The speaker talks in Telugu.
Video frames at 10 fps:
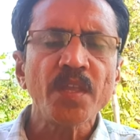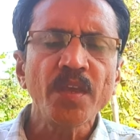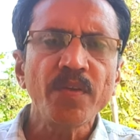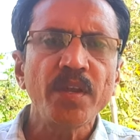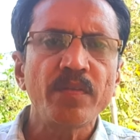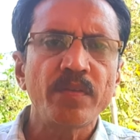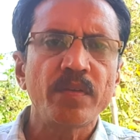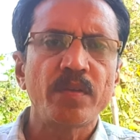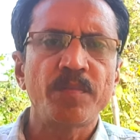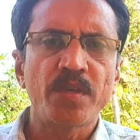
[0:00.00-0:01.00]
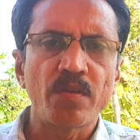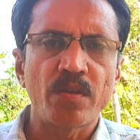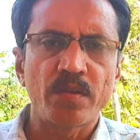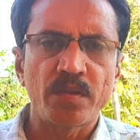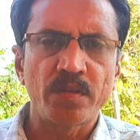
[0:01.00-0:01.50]
ఏమైనా మీకు
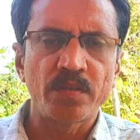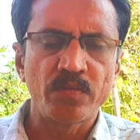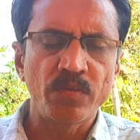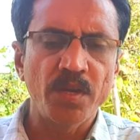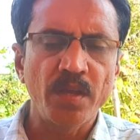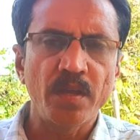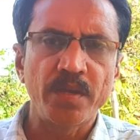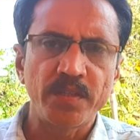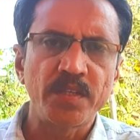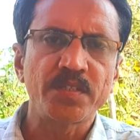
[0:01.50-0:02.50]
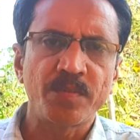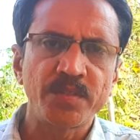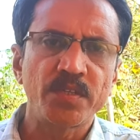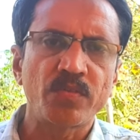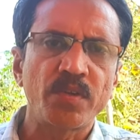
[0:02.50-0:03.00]
ఇది ఉన్నా అంటే దీనికి
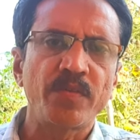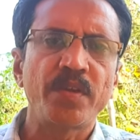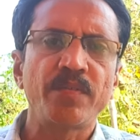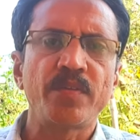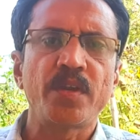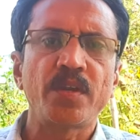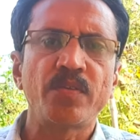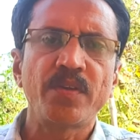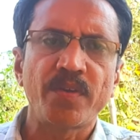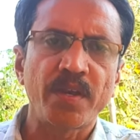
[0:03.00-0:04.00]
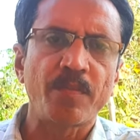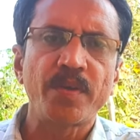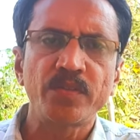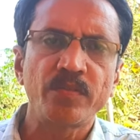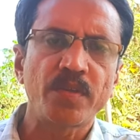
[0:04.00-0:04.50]
సంబంధించిన కొన్ని ఏమైనా వివరాలుగా ఉంటే వారి
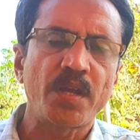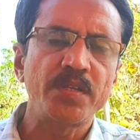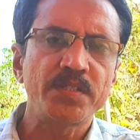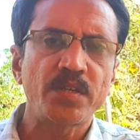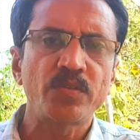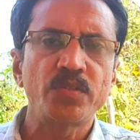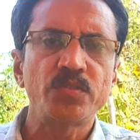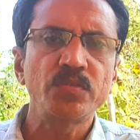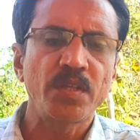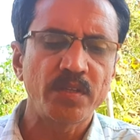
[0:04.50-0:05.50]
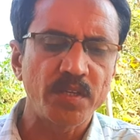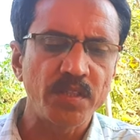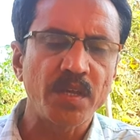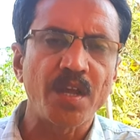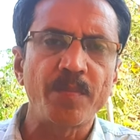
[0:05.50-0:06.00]
నంబర్ కాల్ చేసి అడగవచ్చు దాని
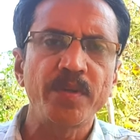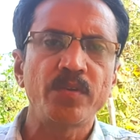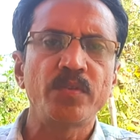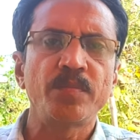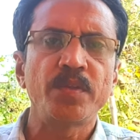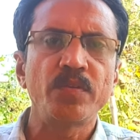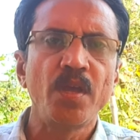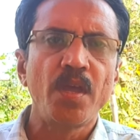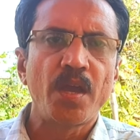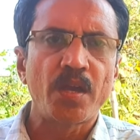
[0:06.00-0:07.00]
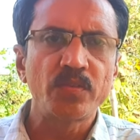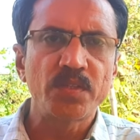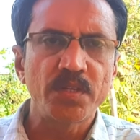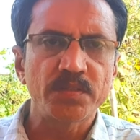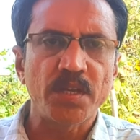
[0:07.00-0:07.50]
కింద కామెంట్లో కూడా మీరు
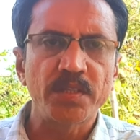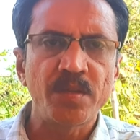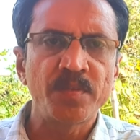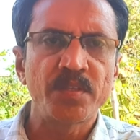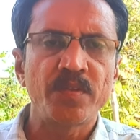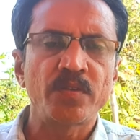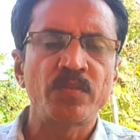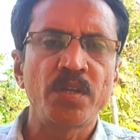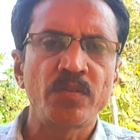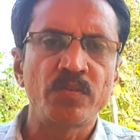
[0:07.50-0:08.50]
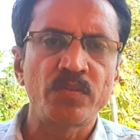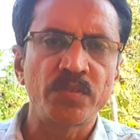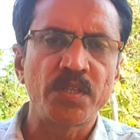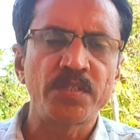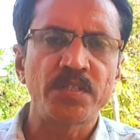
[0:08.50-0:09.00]
అడిగితే నేను సాధ్యమైనంత వరకు నేను
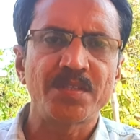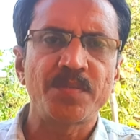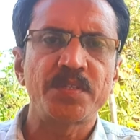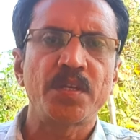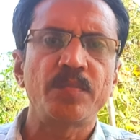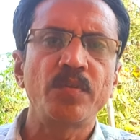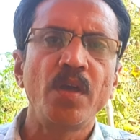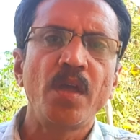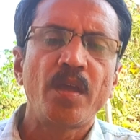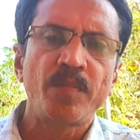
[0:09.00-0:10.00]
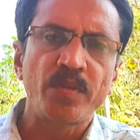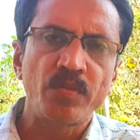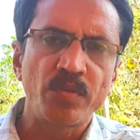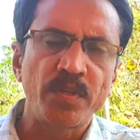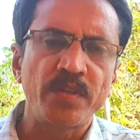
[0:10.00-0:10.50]
తెలిసిన సమాచారము
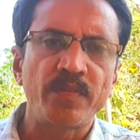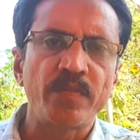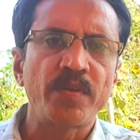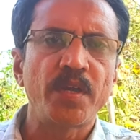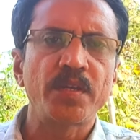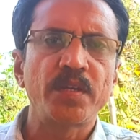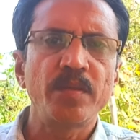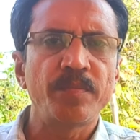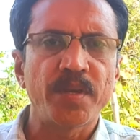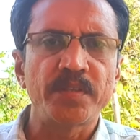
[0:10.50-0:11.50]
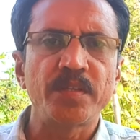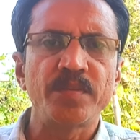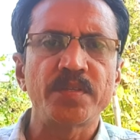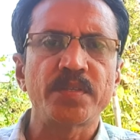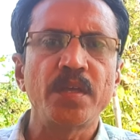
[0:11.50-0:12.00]
మీకు ఇవ్వడానికి
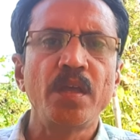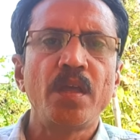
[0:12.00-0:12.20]
ప్రయత్నం చేస్తా